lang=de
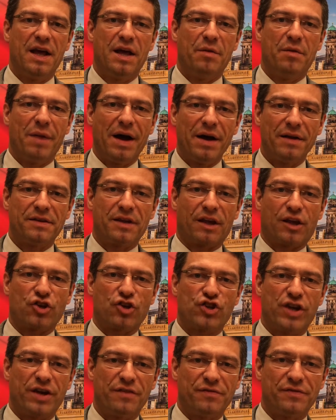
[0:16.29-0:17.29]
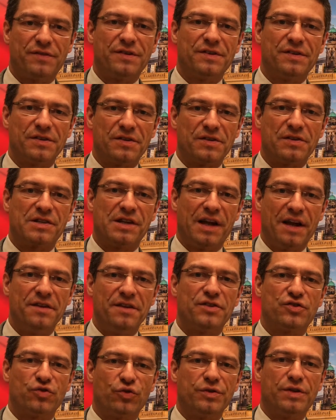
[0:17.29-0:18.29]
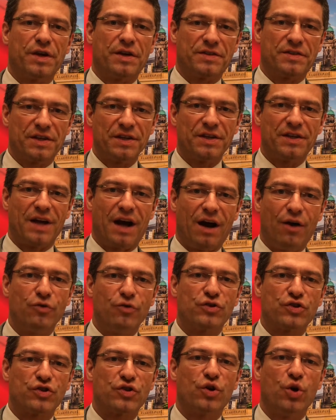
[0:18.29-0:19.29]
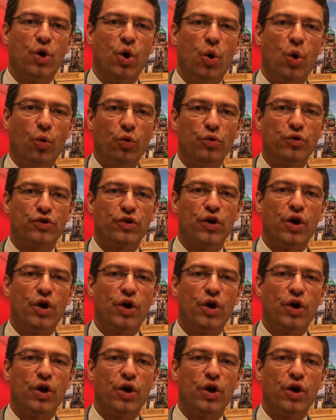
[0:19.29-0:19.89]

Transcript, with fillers: machen die Geschäfte dieses Landes unter sich aus und